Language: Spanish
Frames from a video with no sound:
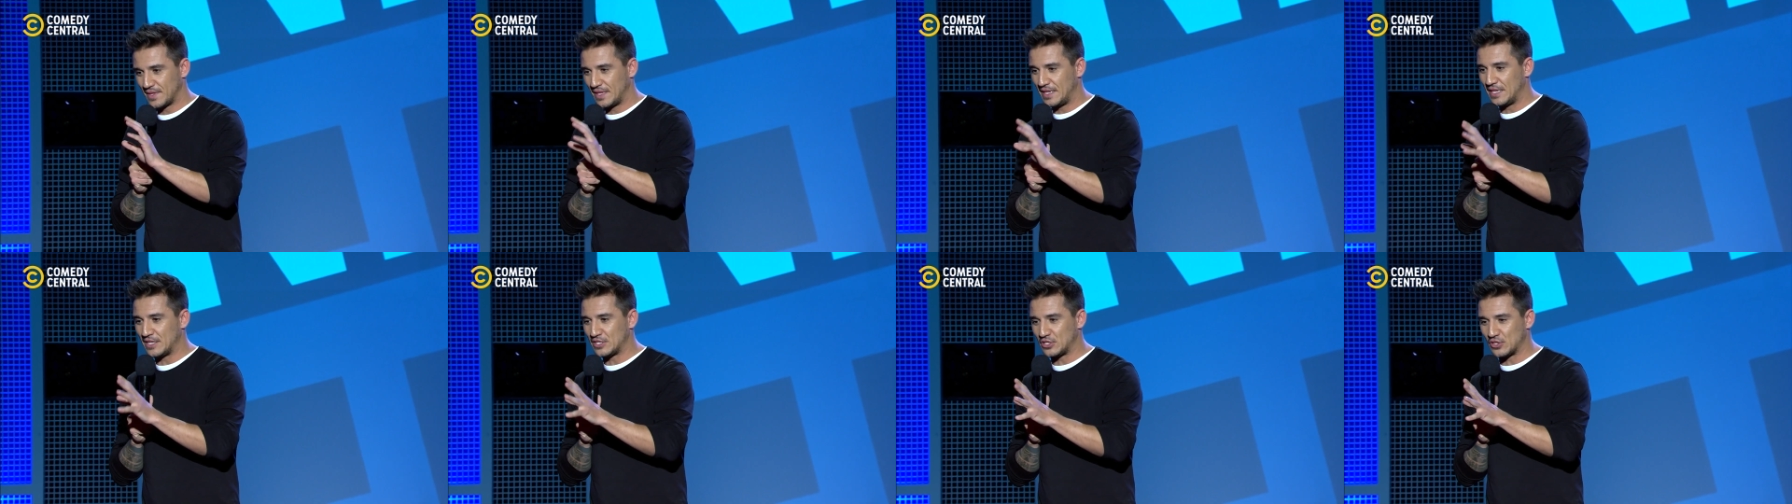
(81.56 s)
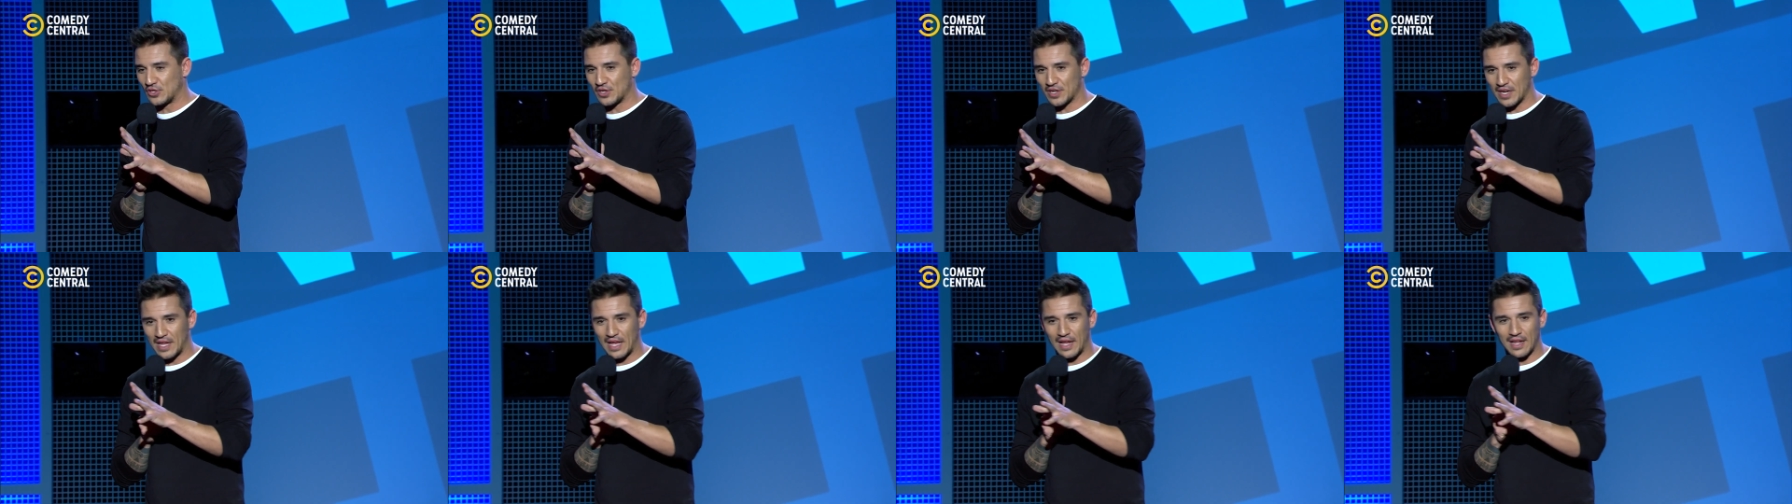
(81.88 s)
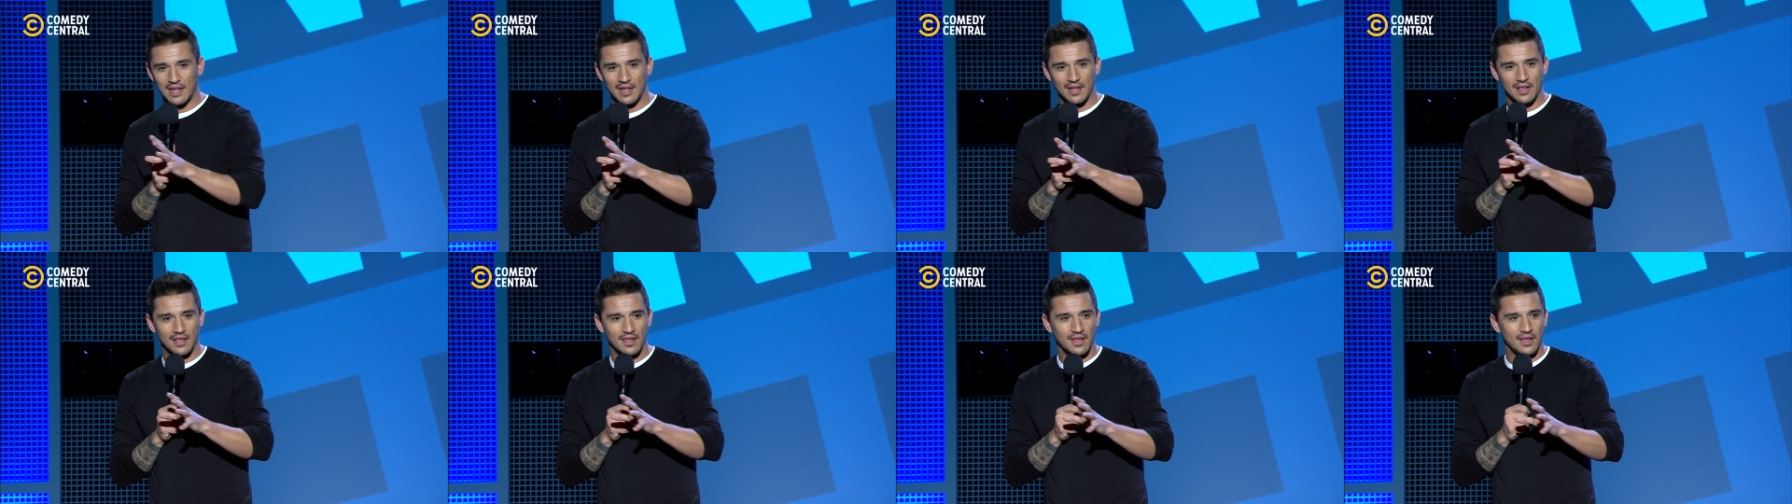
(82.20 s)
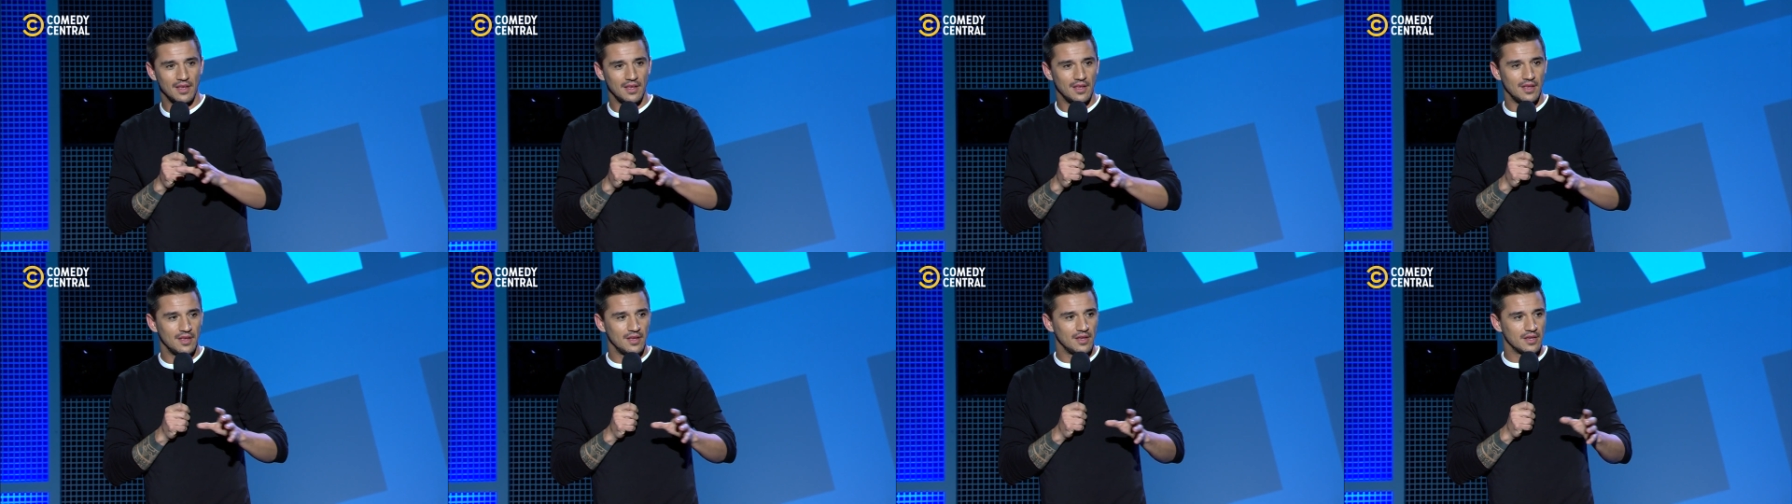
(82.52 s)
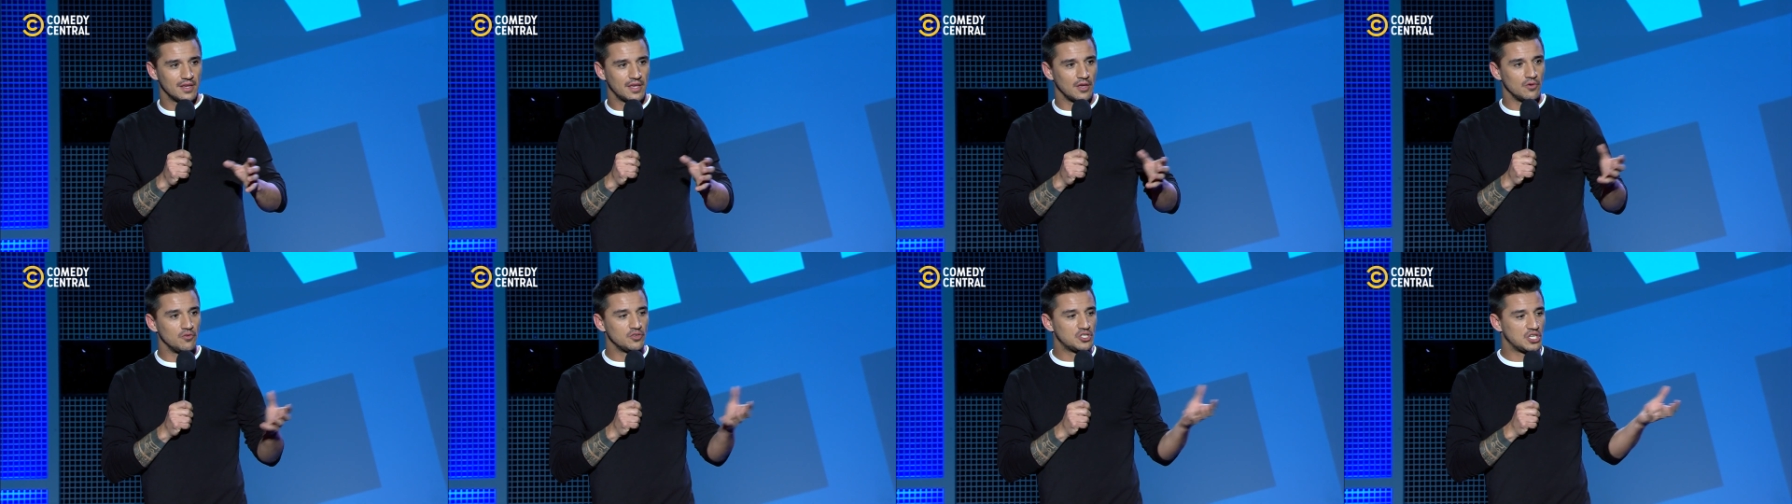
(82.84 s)
y esto es real,
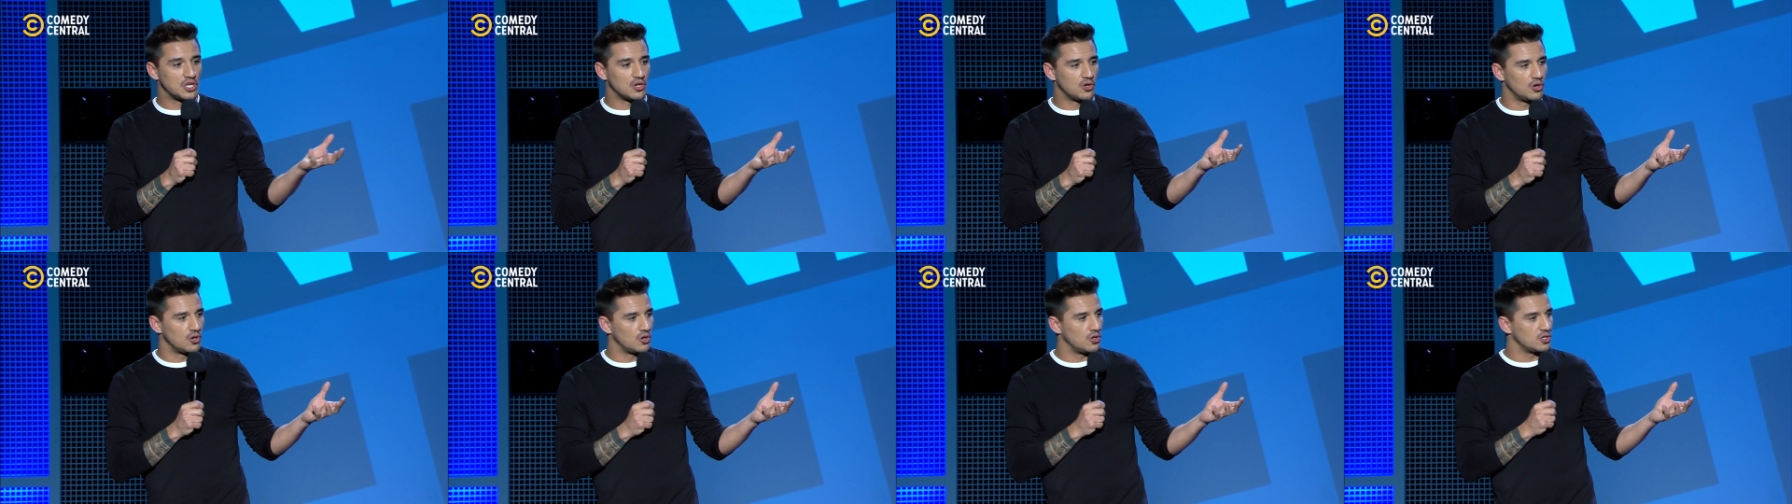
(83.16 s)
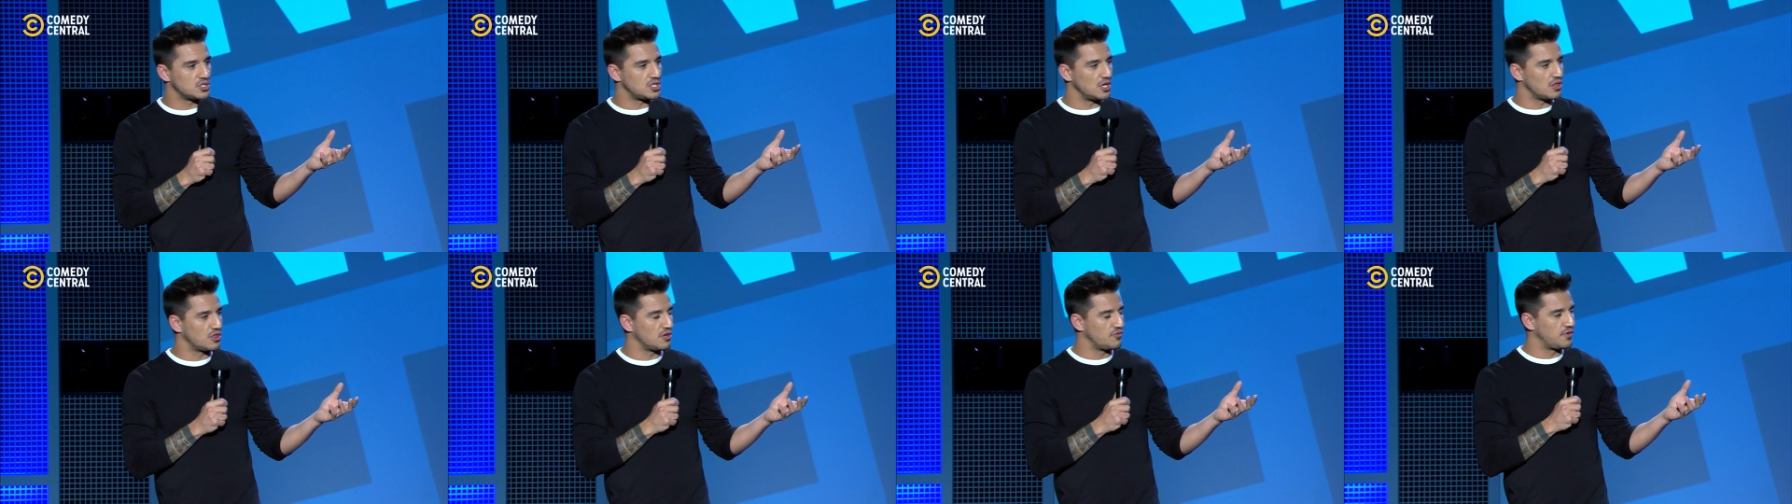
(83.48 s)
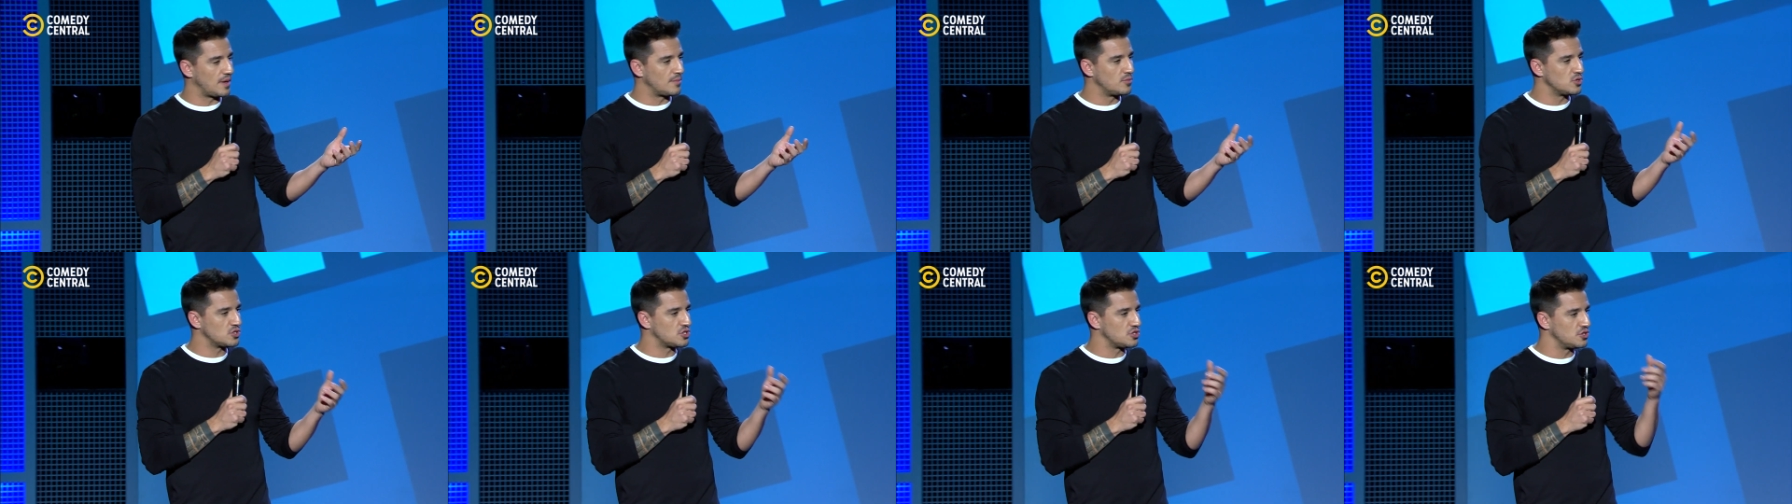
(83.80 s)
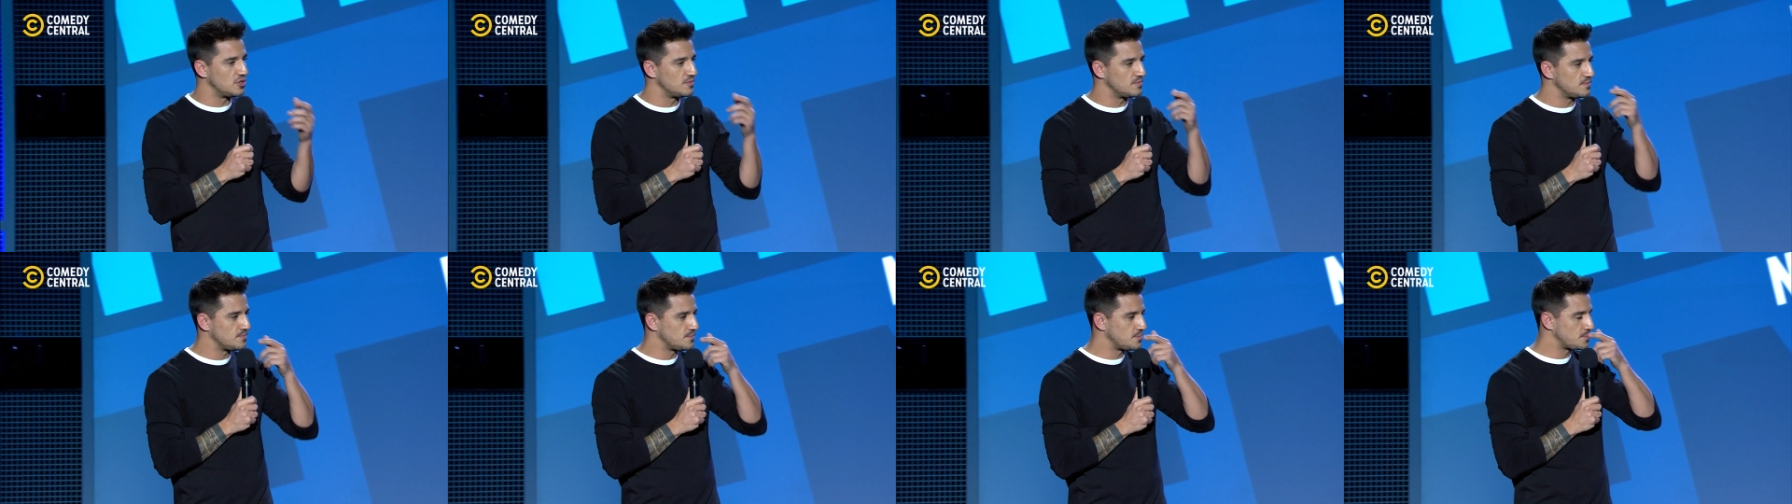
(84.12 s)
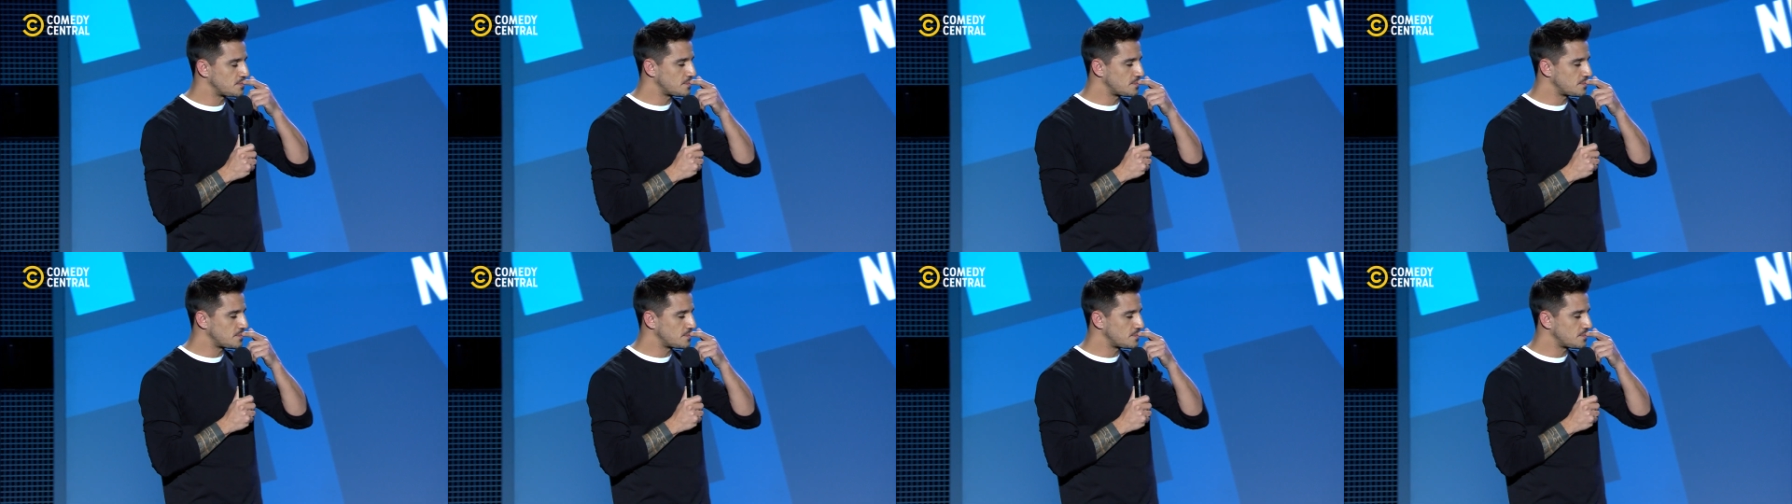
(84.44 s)
que un psicólogo se hizo famoso